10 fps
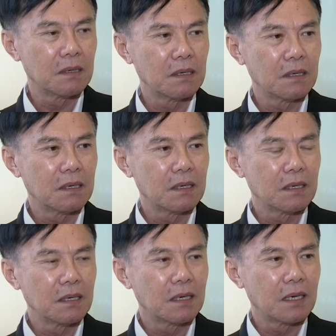ก็กำลัง
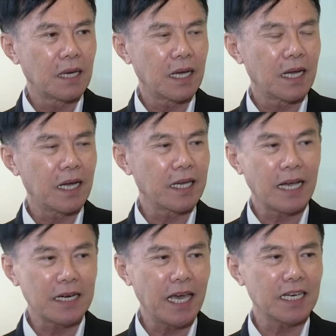มาขนาดไอ้ค
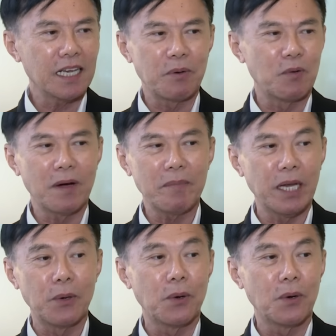รั้งแรกเนี่ยผมว่าไม่
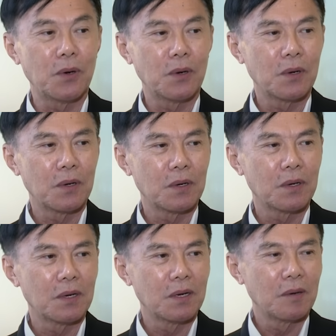รู้
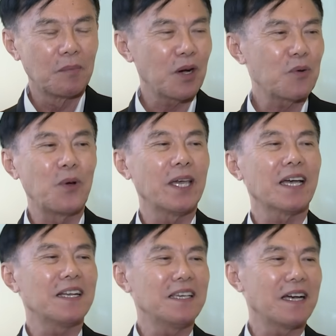เพราะคุย
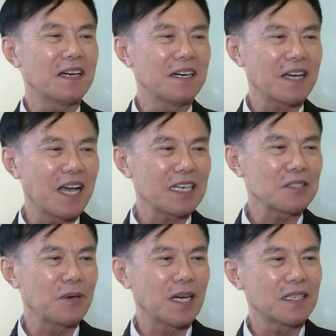กันนี่ยังเอิร์กอาร์กอ
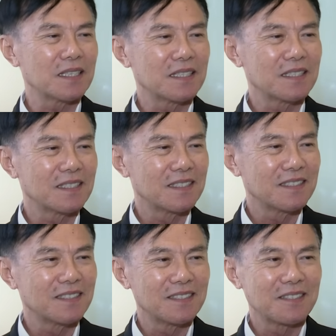ยู่อะ
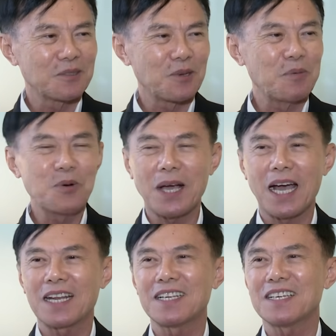ตัวผู้
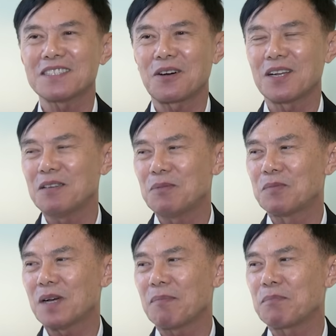การนะตอนที่ผ
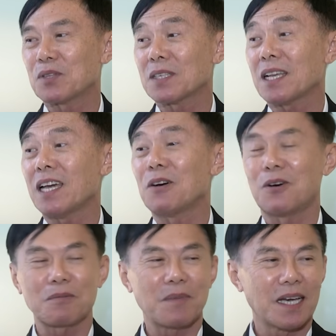มขับมอเตอร์ไซค์อ
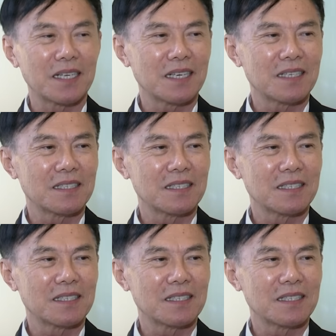อกมาเนี่ย